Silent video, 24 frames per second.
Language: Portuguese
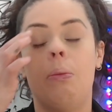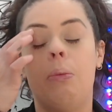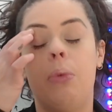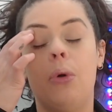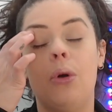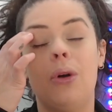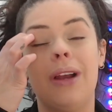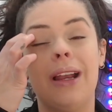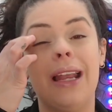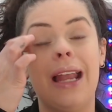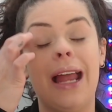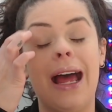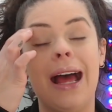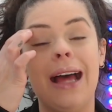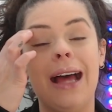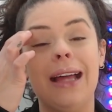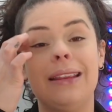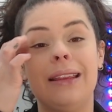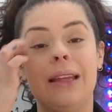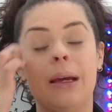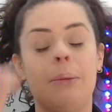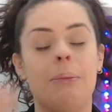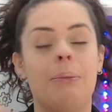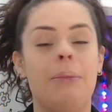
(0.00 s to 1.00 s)
Por lá
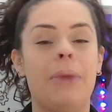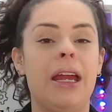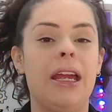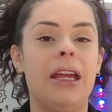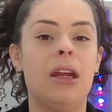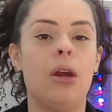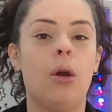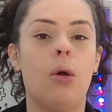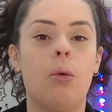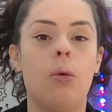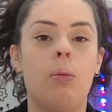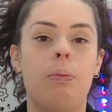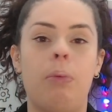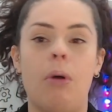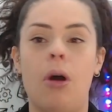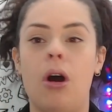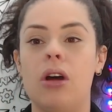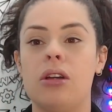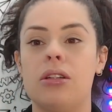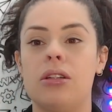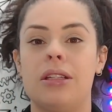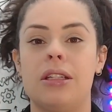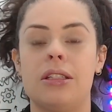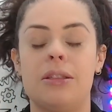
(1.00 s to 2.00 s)
também eu
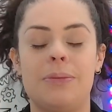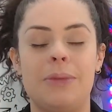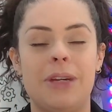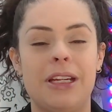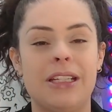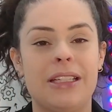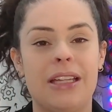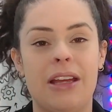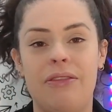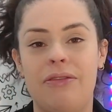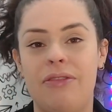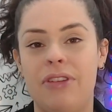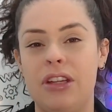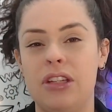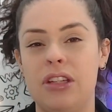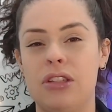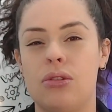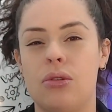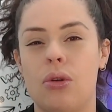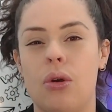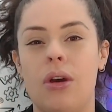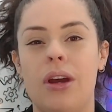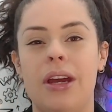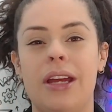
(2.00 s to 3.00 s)
posto as minhas
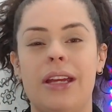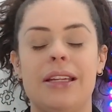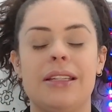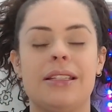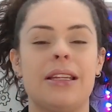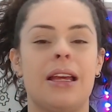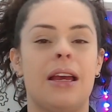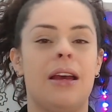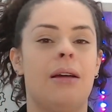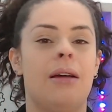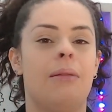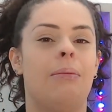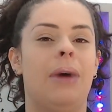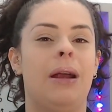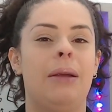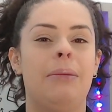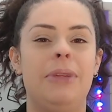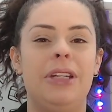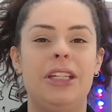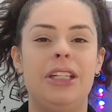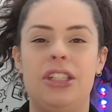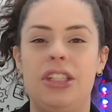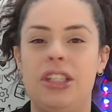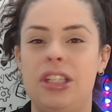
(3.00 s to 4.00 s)
refeições,
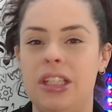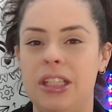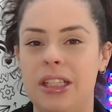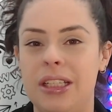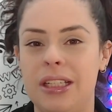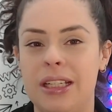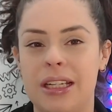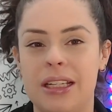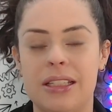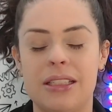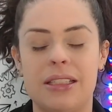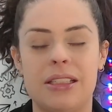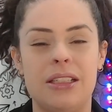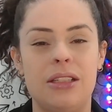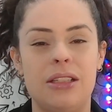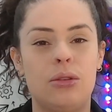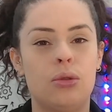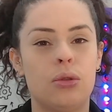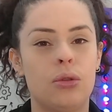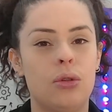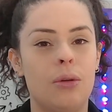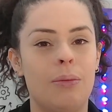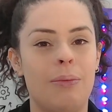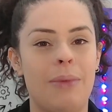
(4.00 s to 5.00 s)
marmitinhas e
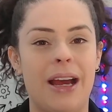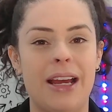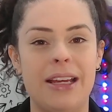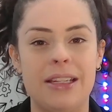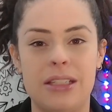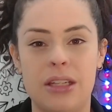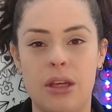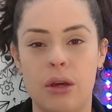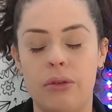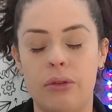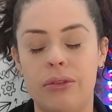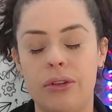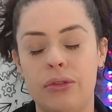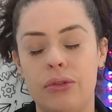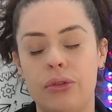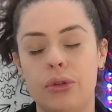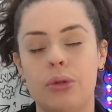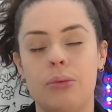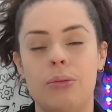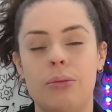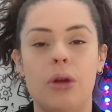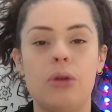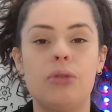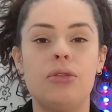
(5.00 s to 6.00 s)
tudo mais que eu vivo
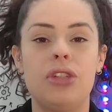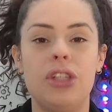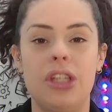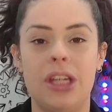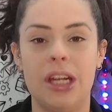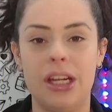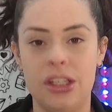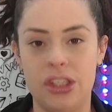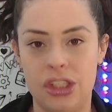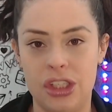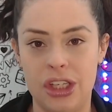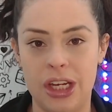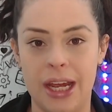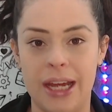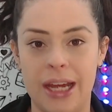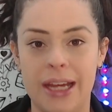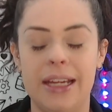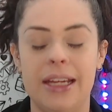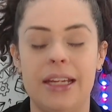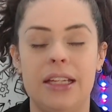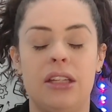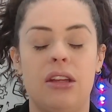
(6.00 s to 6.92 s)
no meu dia a dia.